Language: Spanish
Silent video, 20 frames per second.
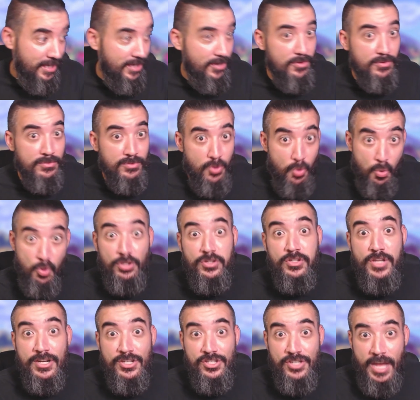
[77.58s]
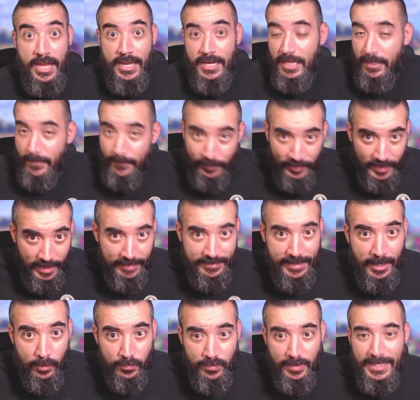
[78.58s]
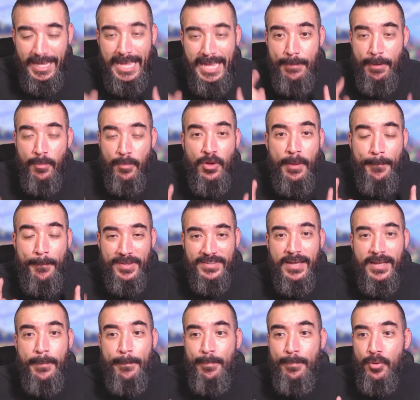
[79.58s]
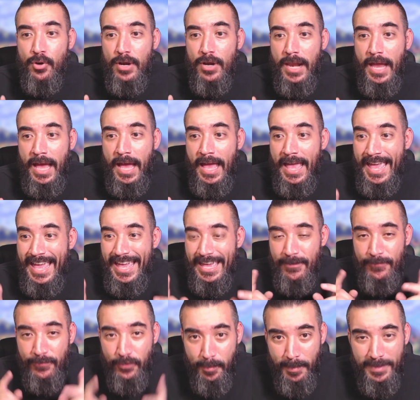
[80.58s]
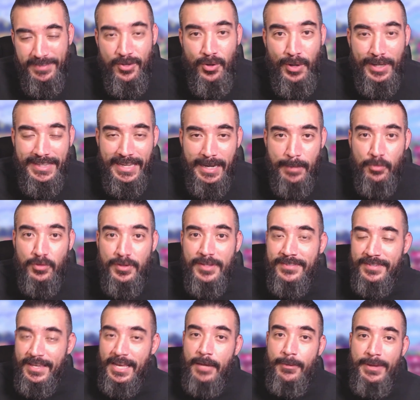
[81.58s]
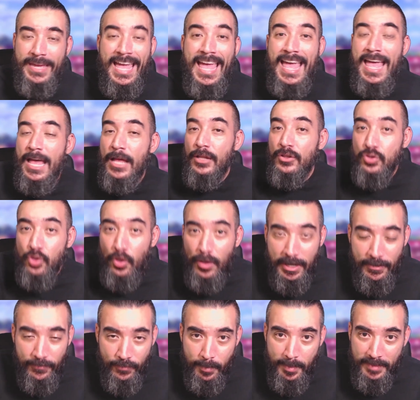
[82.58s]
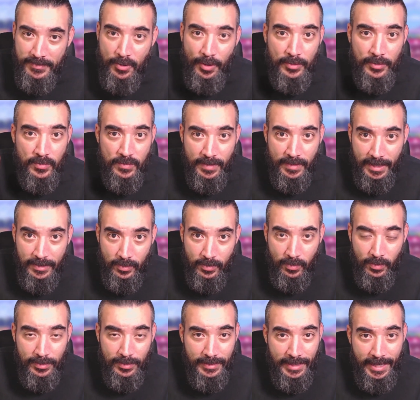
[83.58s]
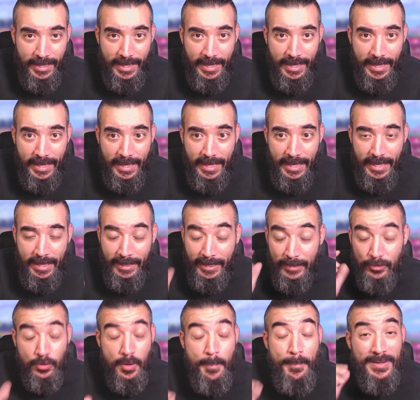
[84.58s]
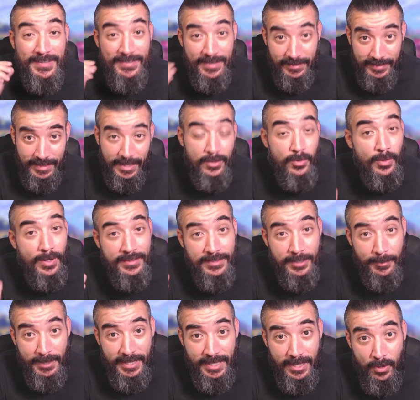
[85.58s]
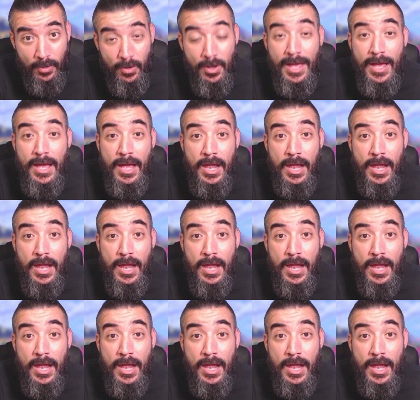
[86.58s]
y un Ultra Shiny? Esas cositas. Y vamos a empezar por la información que tenemos de Cerebi. Toda la información que estoy sacando de. que estoy presentando en este video